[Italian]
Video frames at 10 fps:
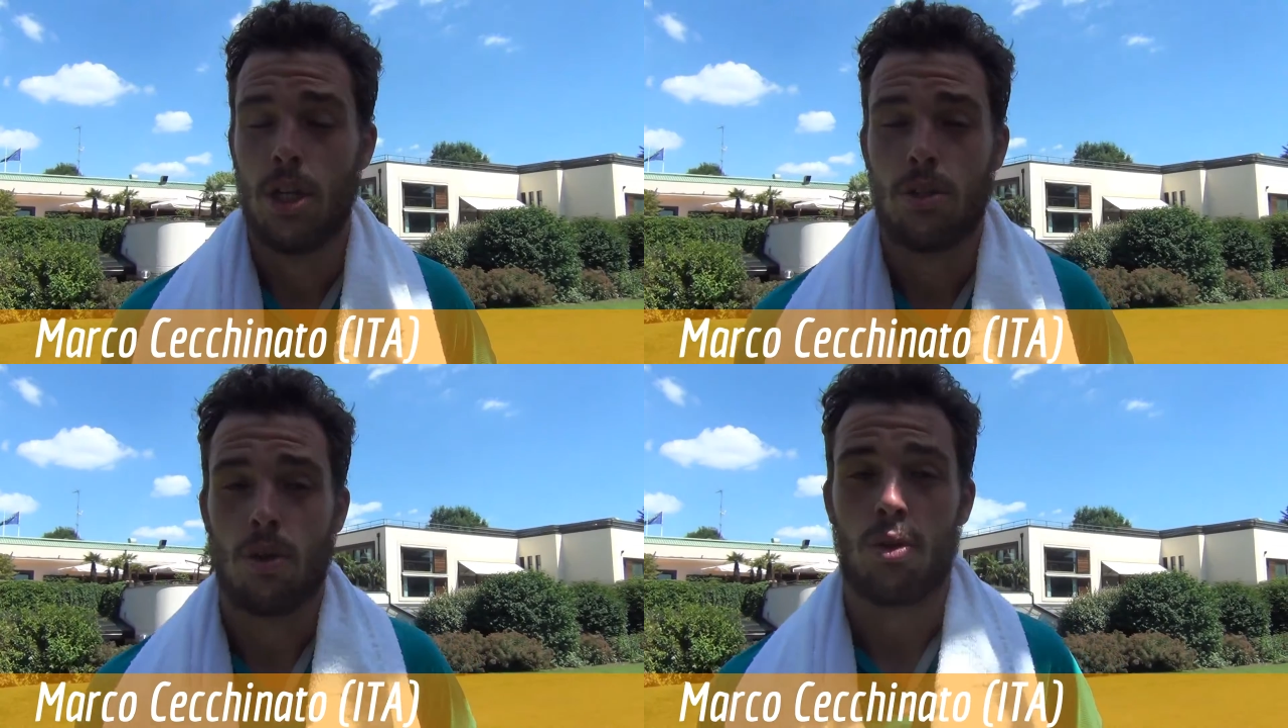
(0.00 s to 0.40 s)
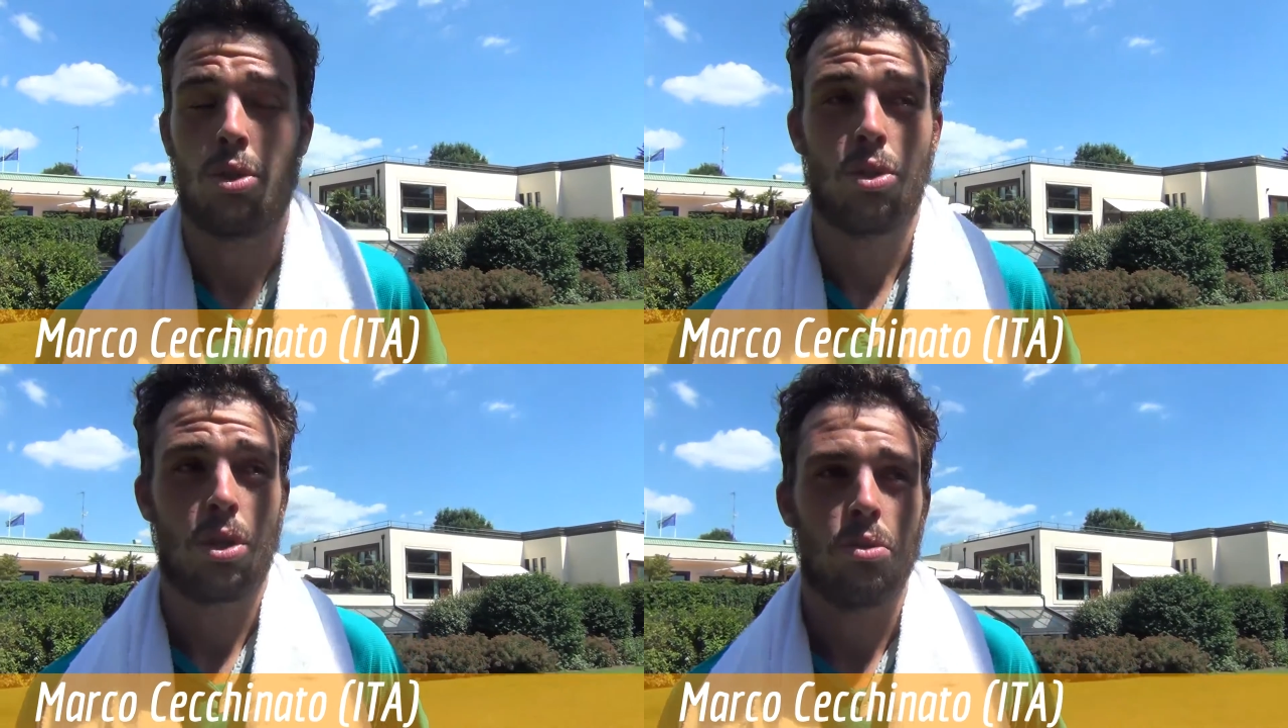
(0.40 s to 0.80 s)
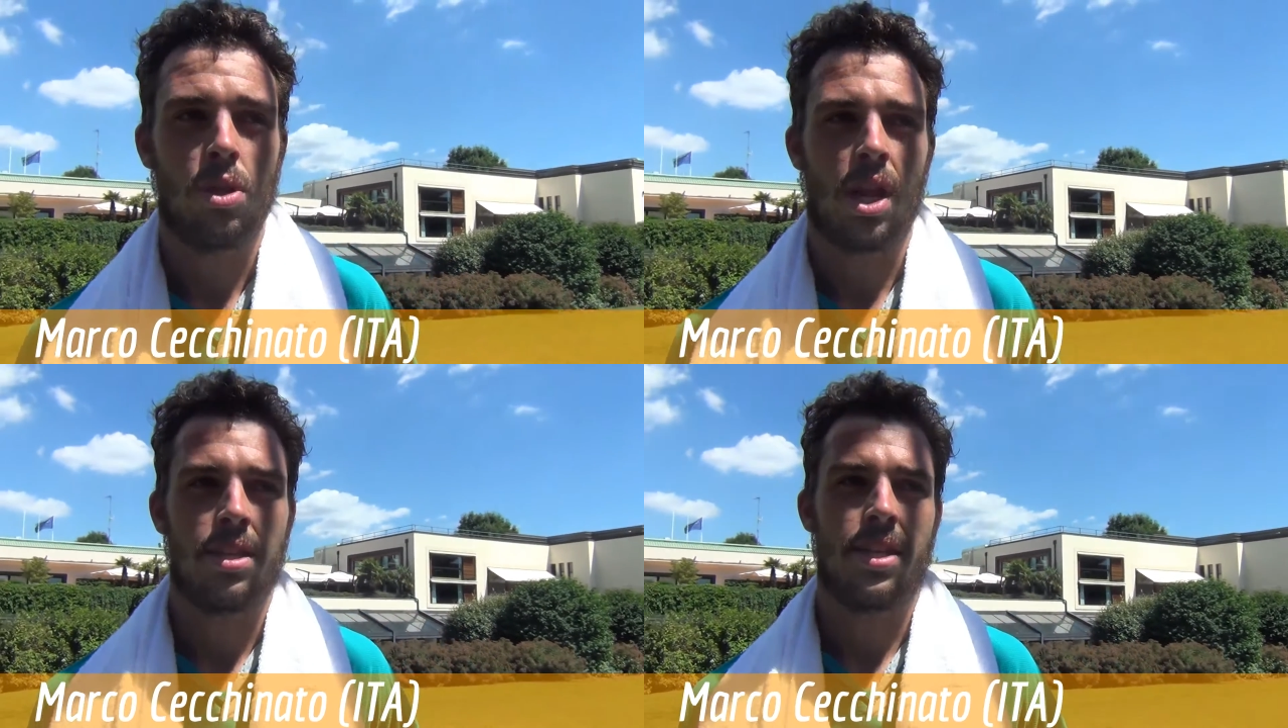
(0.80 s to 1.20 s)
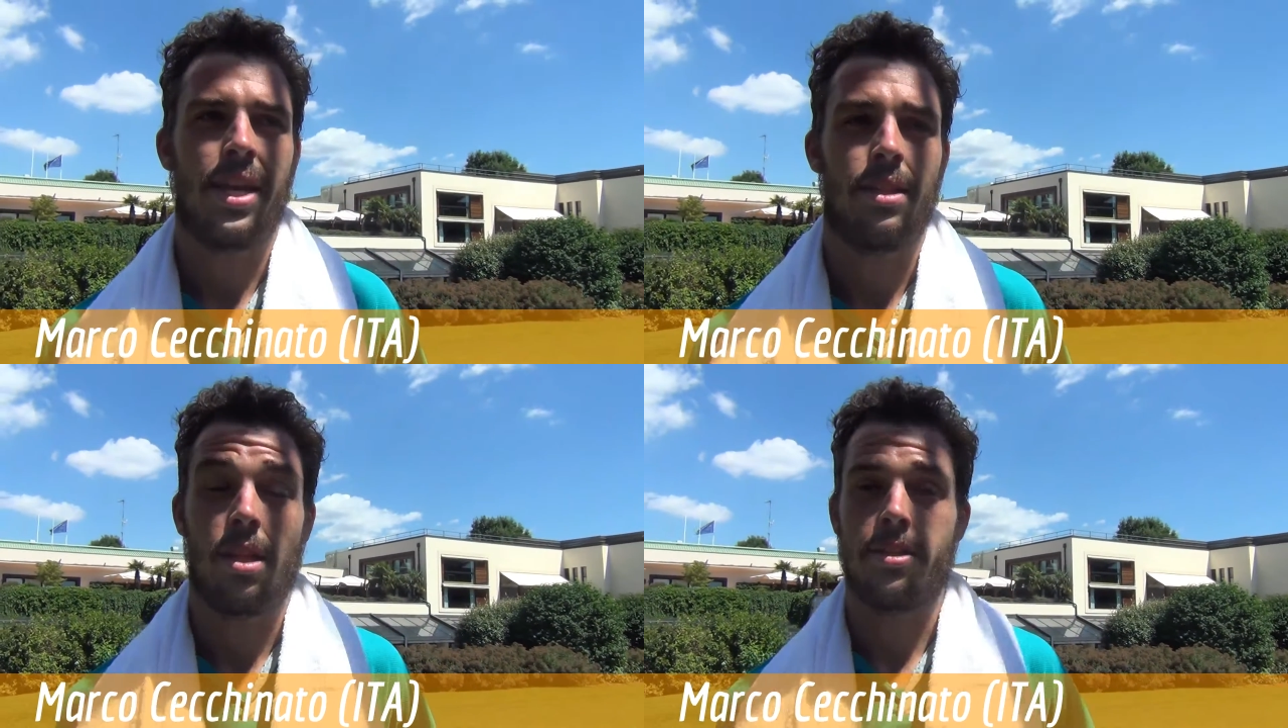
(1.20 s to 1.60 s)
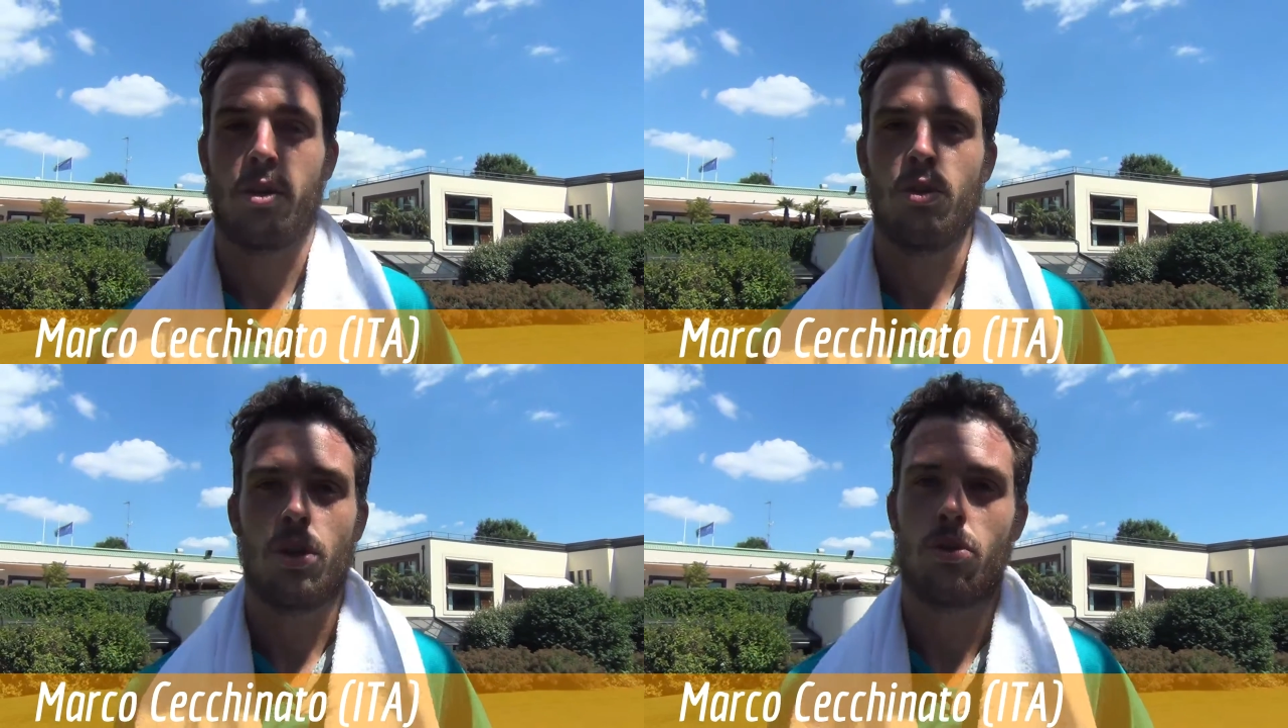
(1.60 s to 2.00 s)
sono riuscito a chiudere il set, il
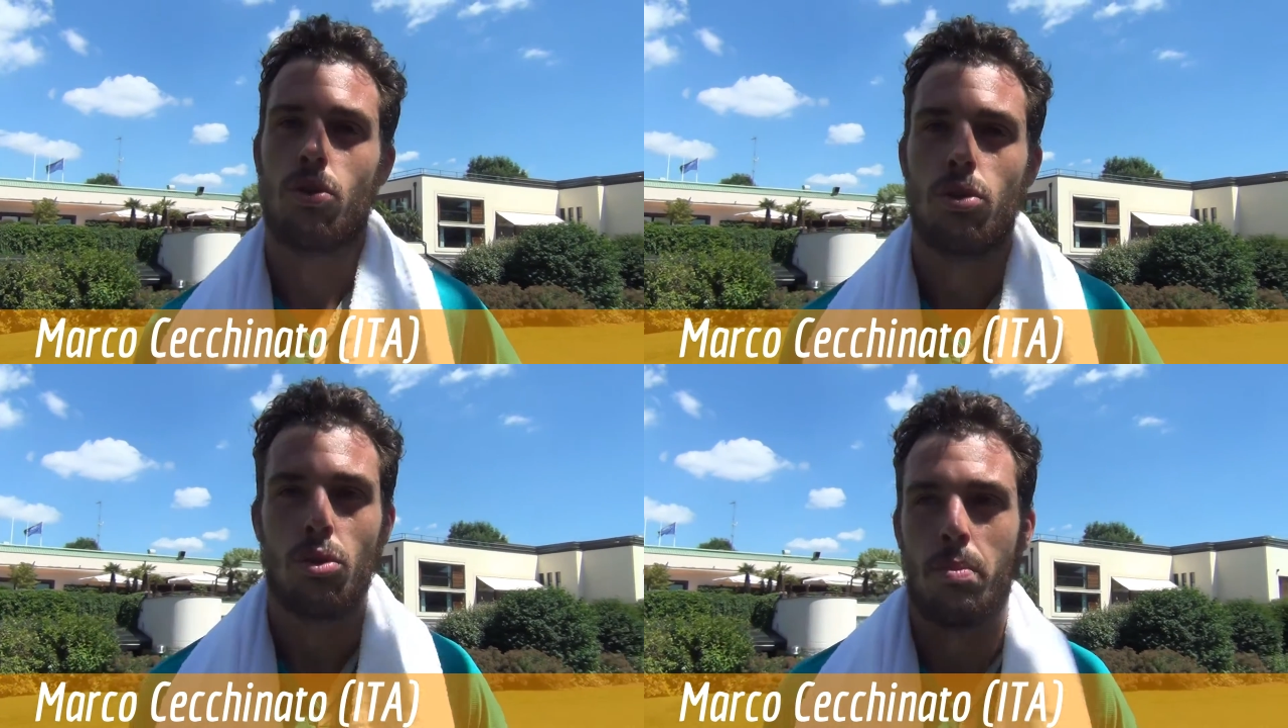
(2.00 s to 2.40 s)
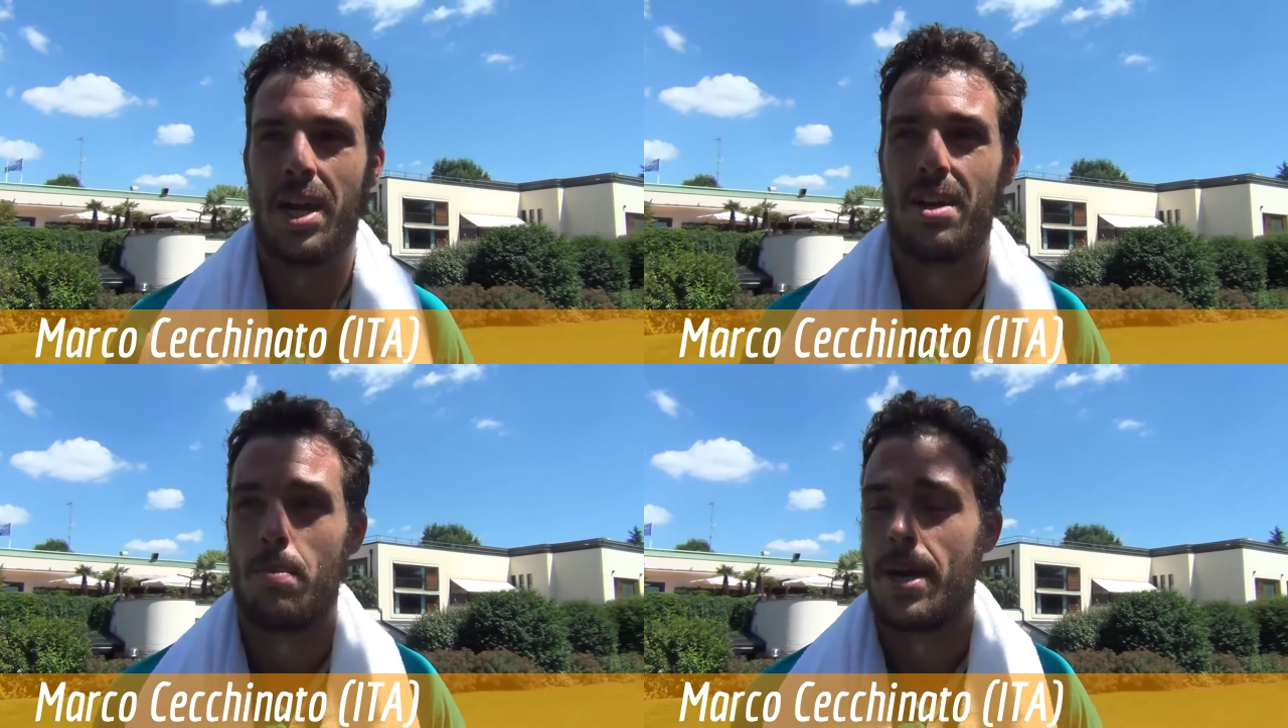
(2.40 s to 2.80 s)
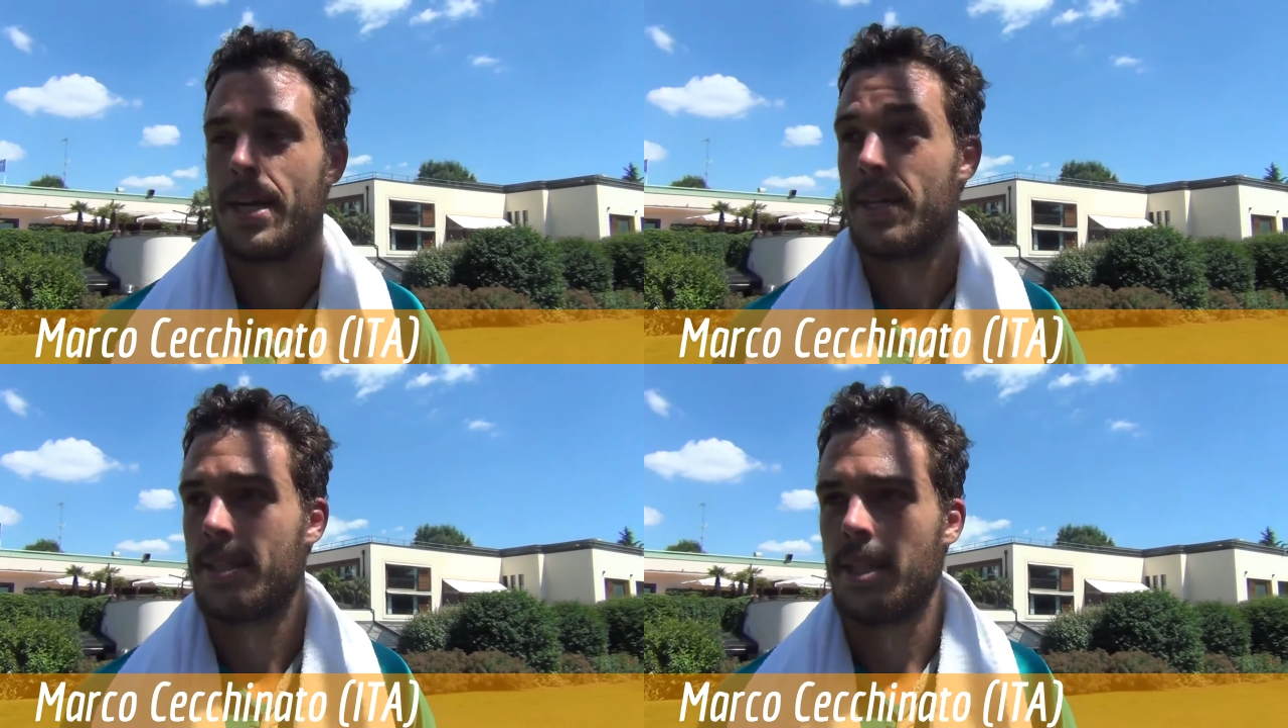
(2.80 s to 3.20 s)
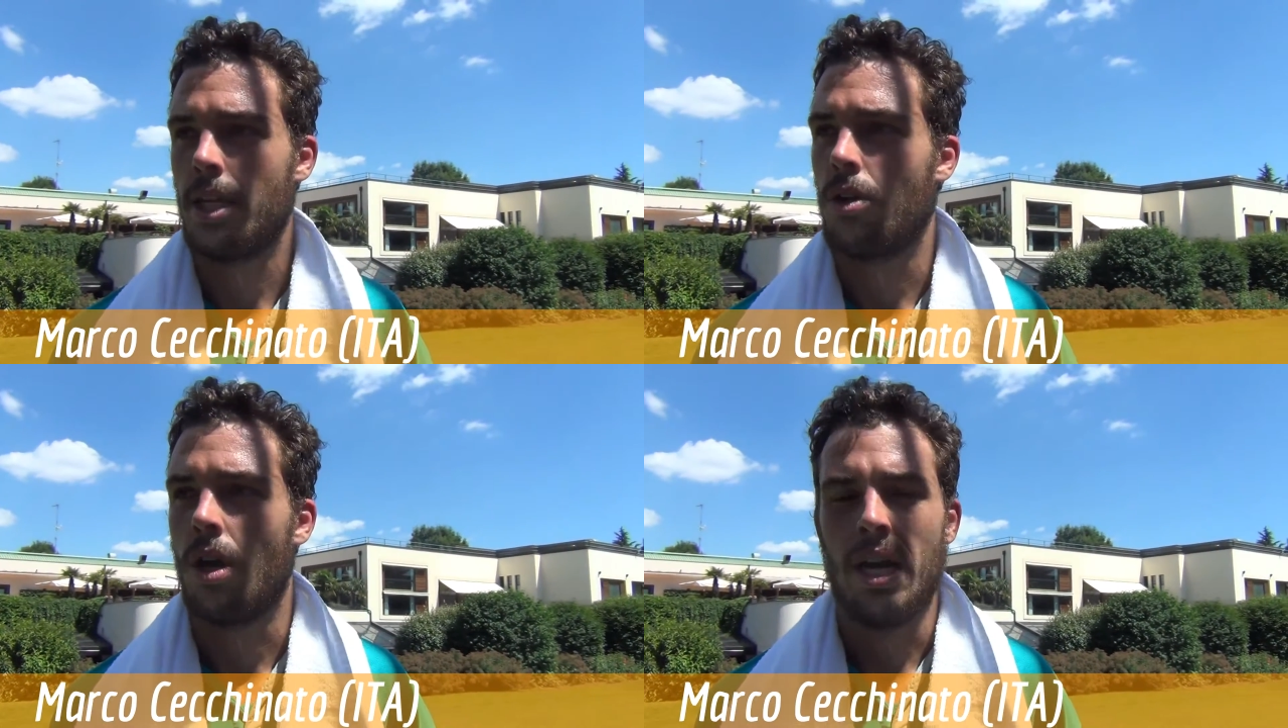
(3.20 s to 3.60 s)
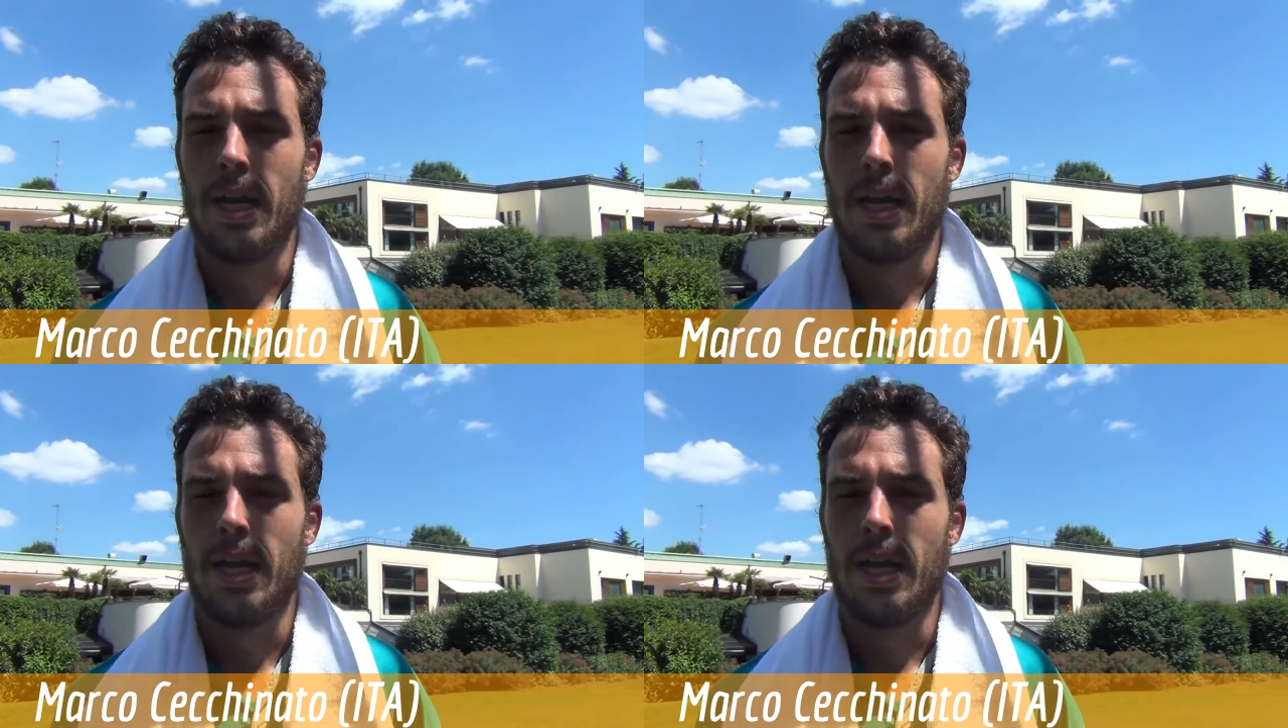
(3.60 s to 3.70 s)
secondo ero sotto break ma ti dico